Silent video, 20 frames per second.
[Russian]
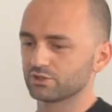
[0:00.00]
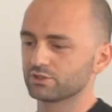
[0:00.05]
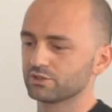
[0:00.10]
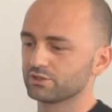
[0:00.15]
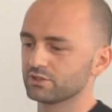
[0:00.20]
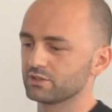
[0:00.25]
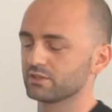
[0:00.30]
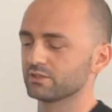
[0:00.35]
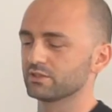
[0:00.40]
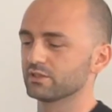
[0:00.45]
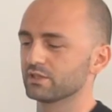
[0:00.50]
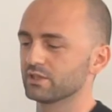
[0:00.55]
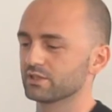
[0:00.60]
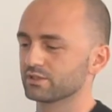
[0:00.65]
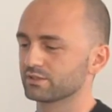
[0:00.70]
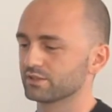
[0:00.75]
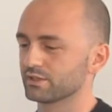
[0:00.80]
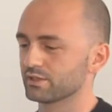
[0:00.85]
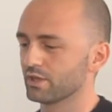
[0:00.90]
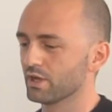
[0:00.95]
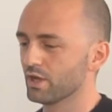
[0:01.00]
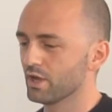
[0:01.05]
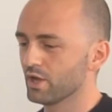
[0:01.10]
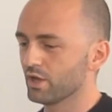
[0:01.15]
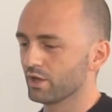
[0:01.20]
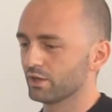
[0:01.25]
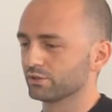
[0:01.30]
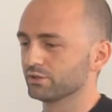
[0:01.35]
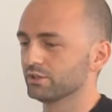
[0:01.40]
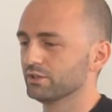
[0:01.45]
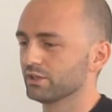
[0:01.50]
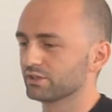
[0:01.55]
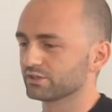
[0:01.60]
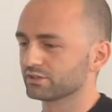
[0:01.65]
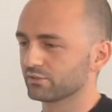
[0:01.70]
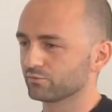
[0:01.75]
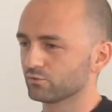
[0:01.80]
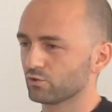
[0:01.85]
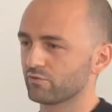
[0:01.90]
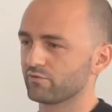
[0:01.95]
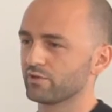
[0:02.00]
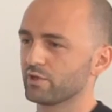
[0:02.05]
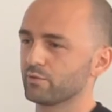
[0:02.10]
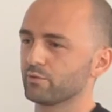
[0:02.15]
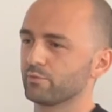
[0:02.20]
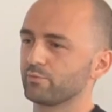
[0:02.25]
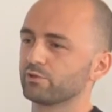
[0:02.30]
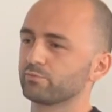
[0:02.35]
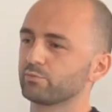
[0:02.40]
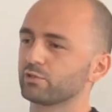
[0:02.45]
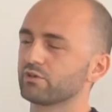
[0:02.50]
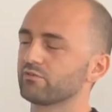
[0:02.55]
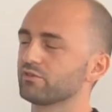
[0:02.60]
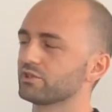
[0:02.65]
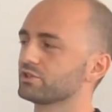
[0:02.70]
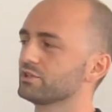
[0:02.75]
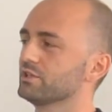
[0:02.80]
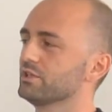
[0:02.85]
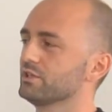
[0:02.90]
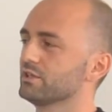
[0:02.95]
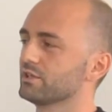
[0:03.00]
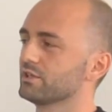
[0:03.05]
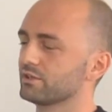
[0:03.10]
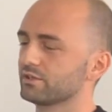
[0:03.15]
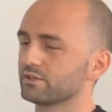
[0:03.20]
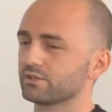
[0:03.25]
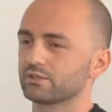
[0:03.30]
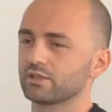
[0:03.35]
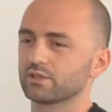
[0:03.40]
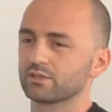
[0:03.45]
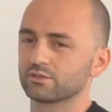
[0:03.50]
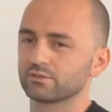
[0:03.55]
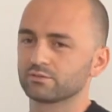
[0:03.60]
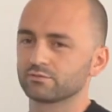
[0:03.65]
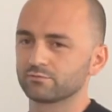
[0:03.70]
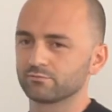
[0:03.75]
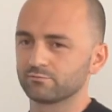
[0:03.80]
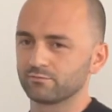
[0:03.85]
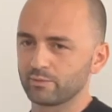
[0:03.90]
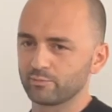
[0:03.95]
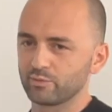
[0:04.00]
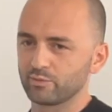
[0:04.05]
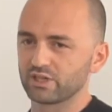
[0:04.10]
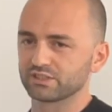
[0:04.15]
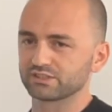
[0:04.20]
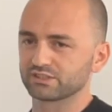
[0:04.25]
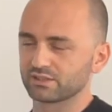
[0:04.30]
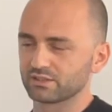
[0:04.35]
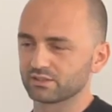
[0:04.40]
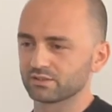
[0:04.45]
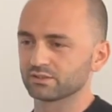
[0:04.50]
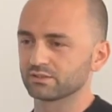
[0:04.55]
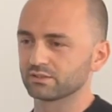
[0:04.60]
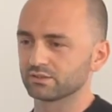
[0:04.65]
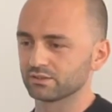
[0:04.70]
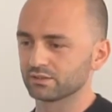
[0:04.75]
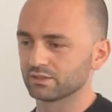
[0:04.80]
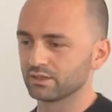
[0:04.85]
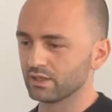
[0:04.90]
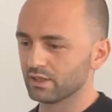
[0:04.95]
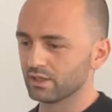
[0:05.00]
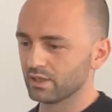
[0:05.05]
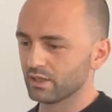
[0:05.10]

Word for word: для жителей, для гостей. И основное времяпрепровождение это на, в Пасхе, э,